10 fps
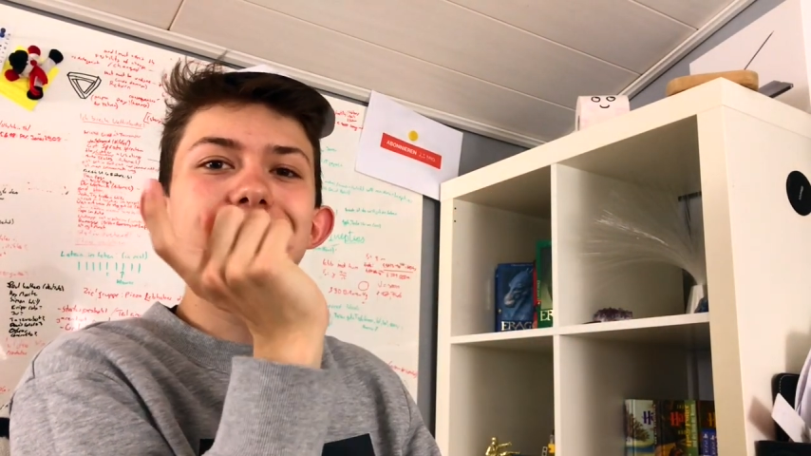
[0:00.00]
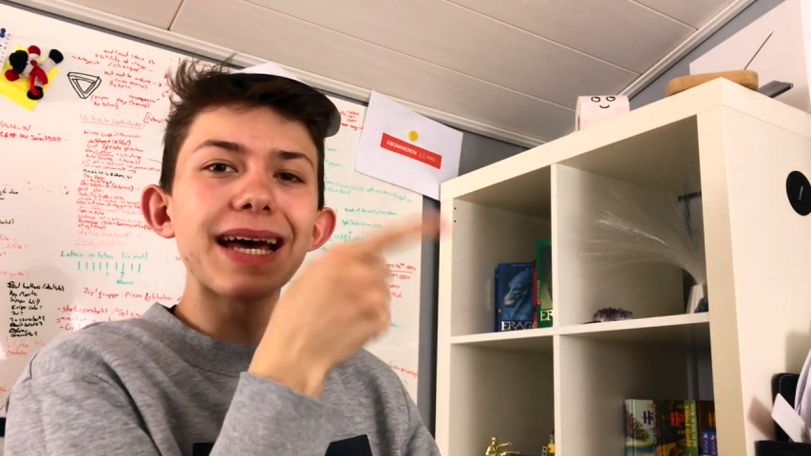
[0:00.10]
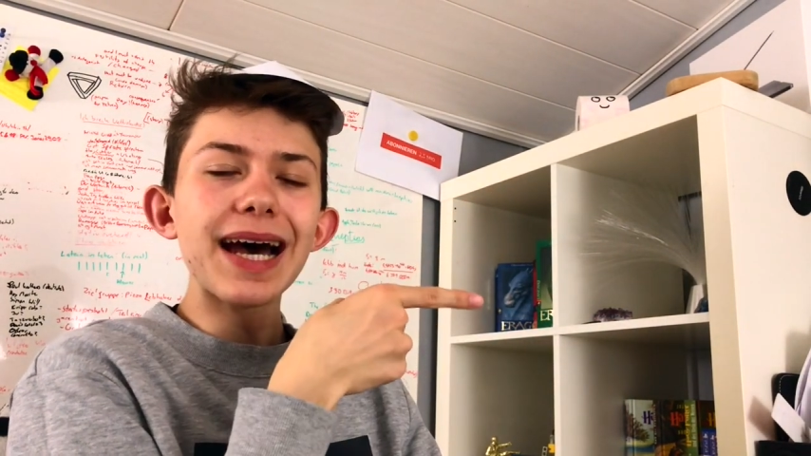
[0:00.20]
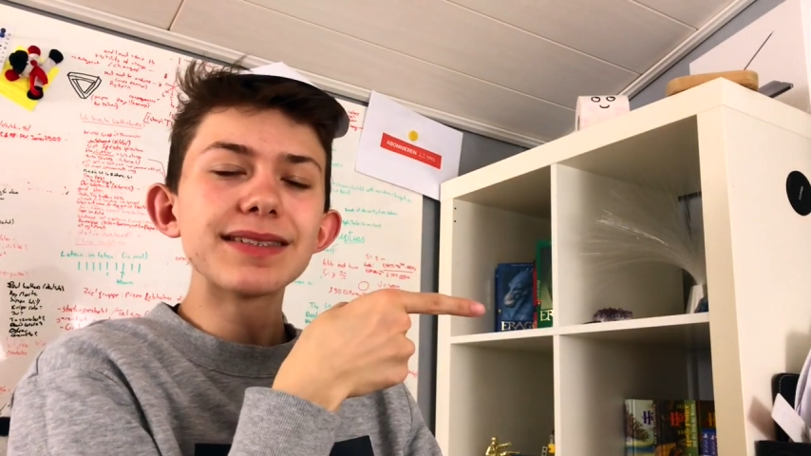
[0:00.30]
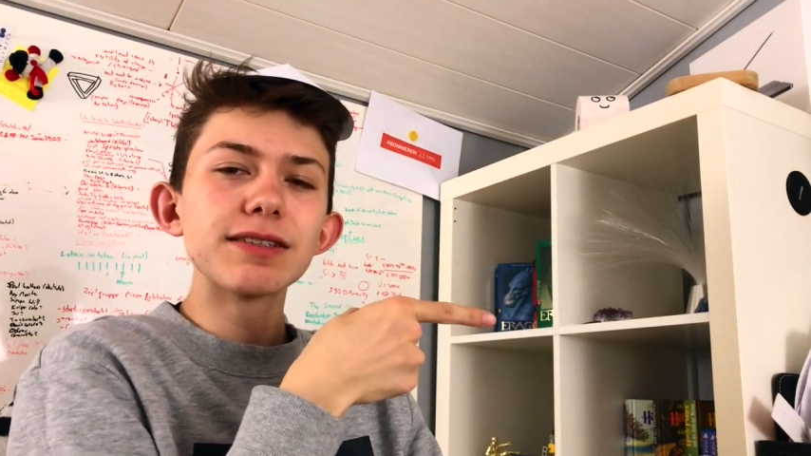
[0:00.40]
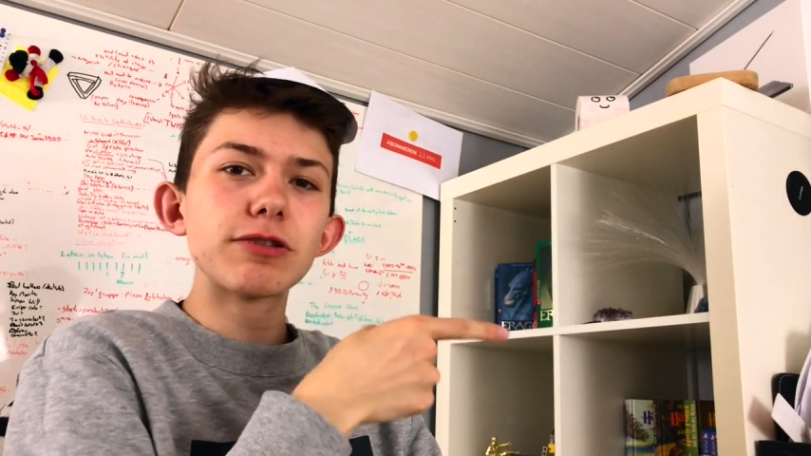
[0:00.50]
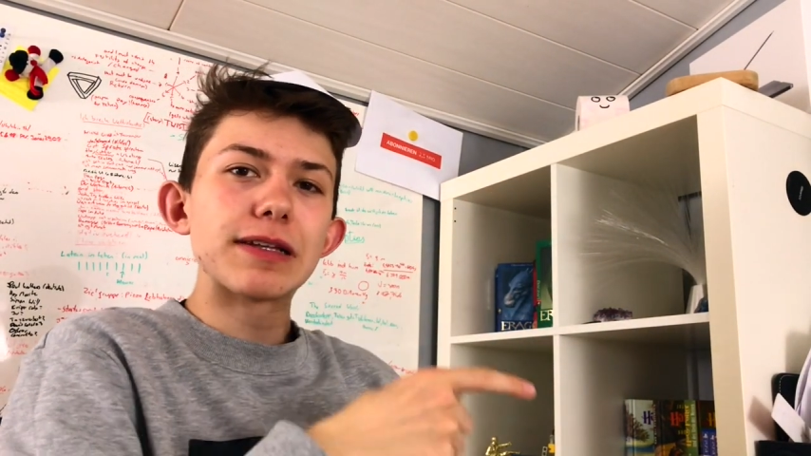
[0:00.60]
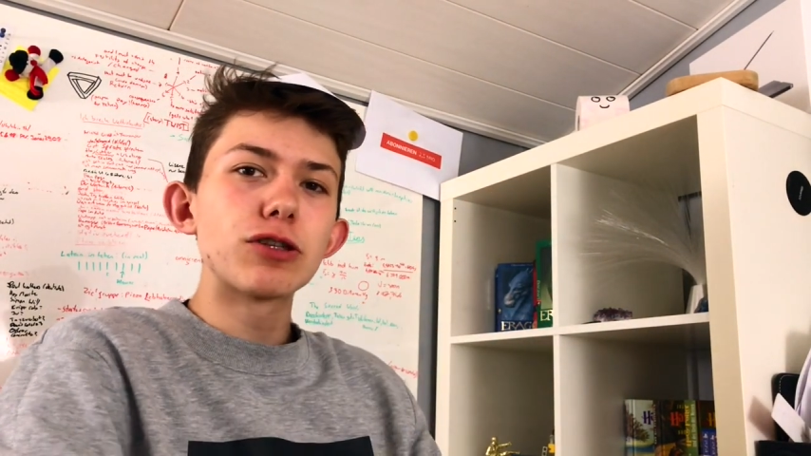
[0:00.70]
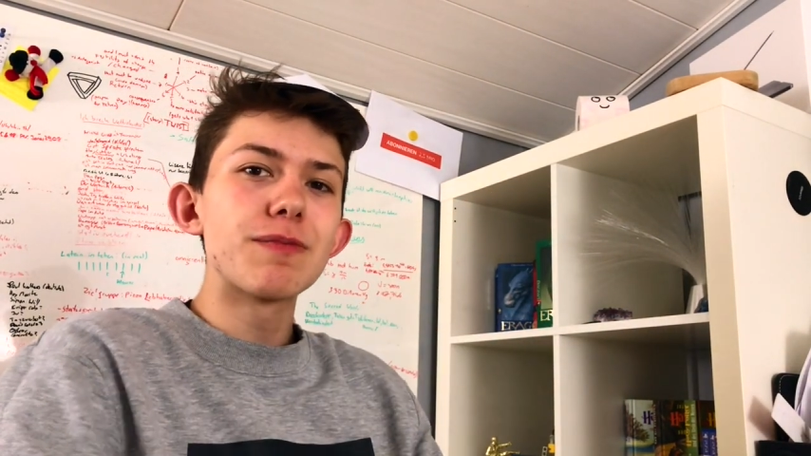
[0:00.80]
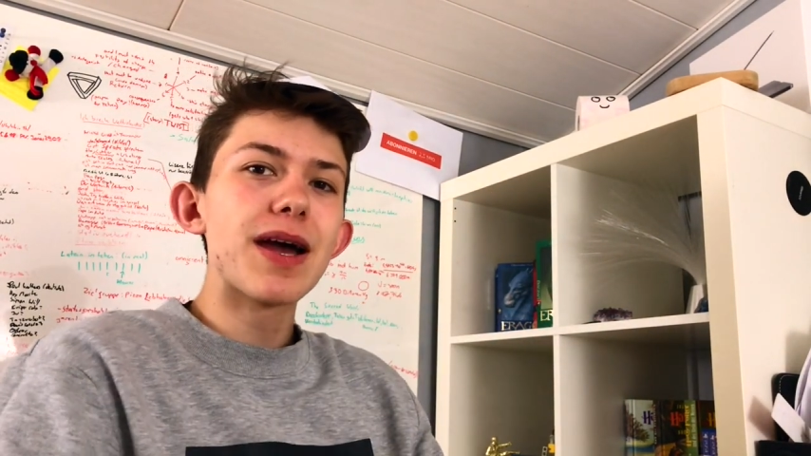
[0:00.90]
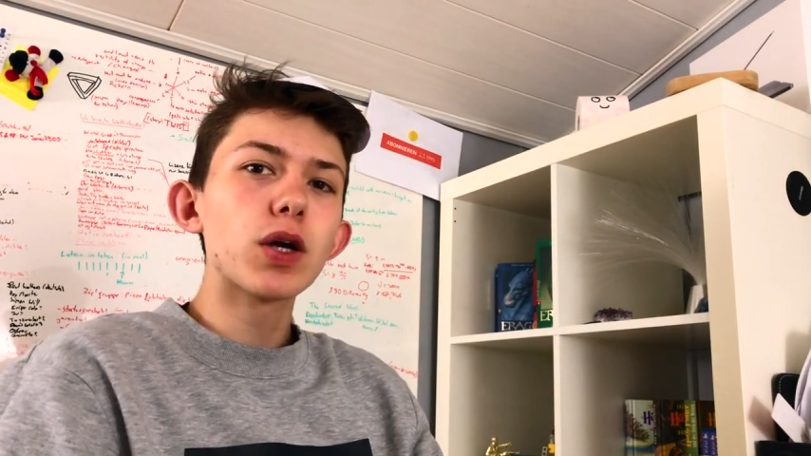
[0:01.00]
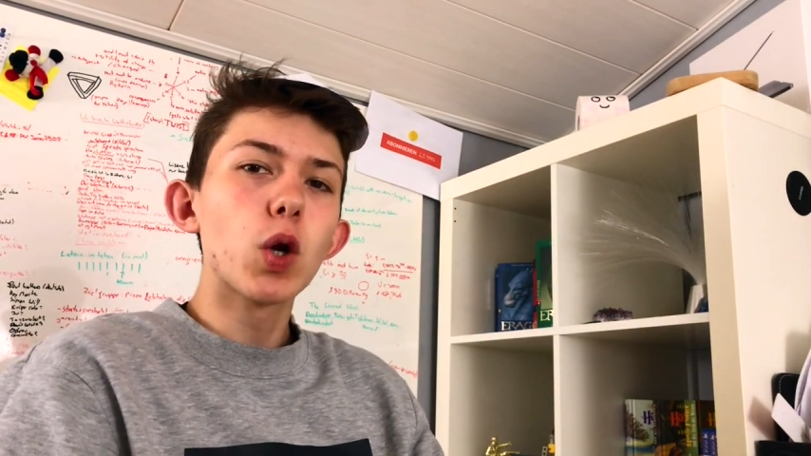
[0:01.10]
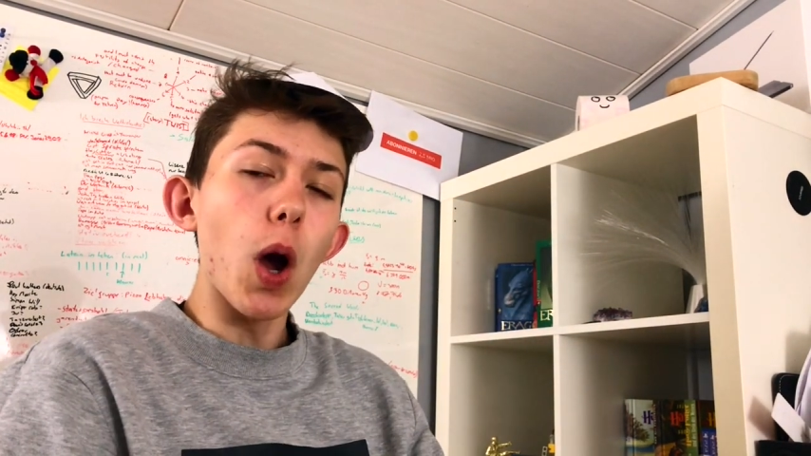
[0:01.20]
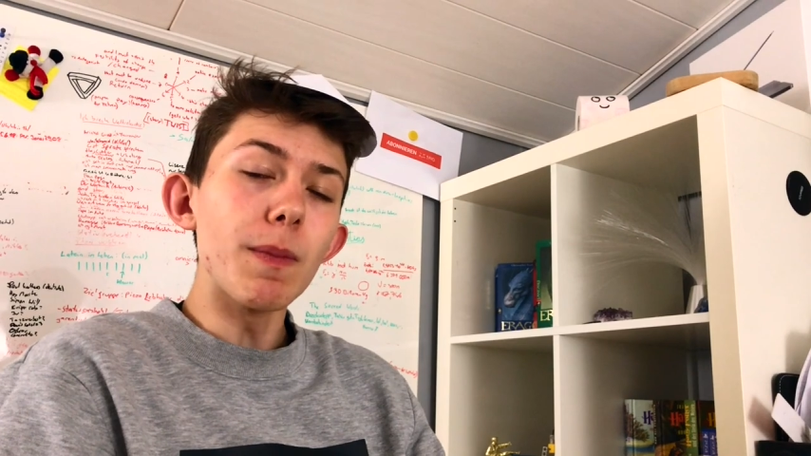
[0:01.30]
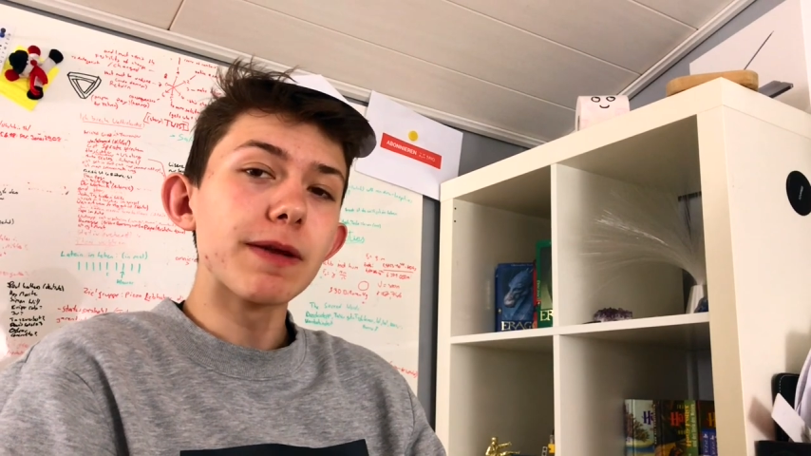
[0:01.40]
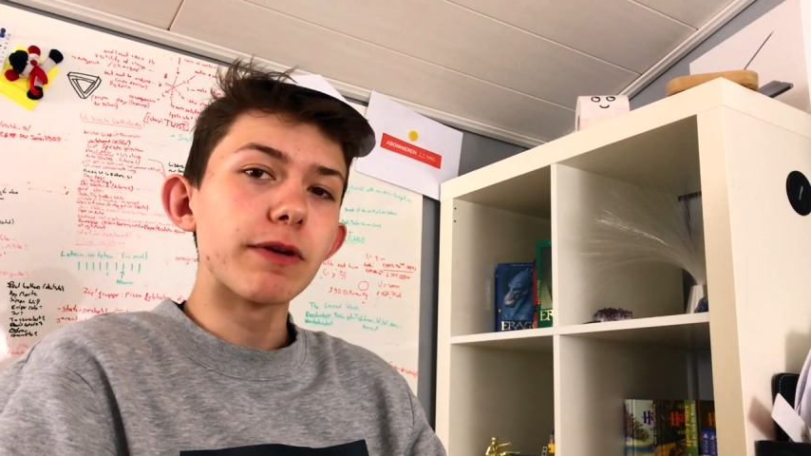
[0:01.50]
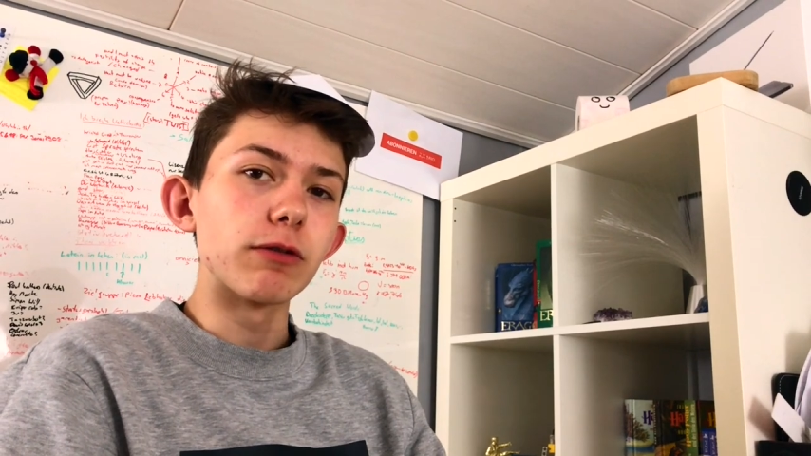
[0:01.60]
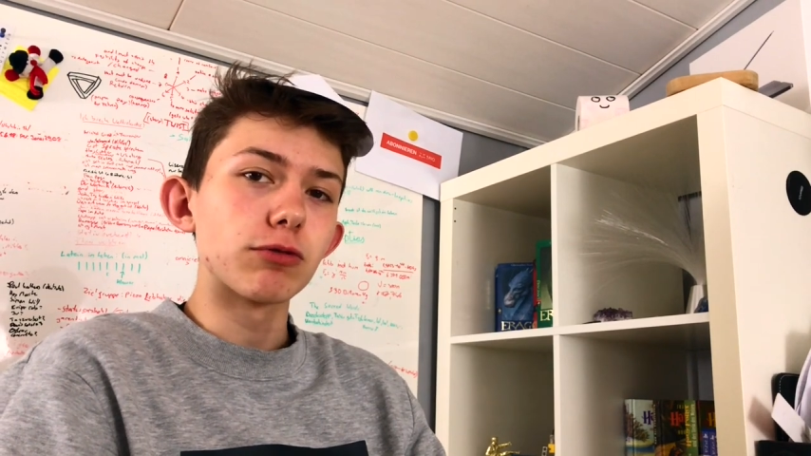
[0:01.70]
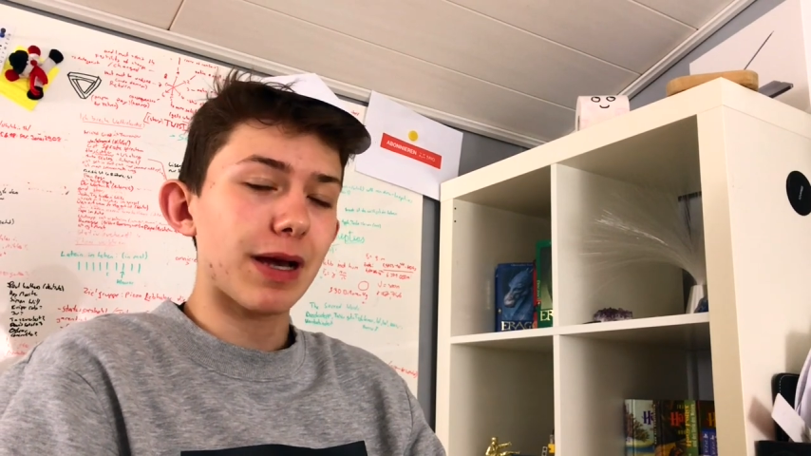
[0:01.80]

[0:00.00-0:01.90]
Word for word: da siehst du jetzt noch mehr Comedy-Videos.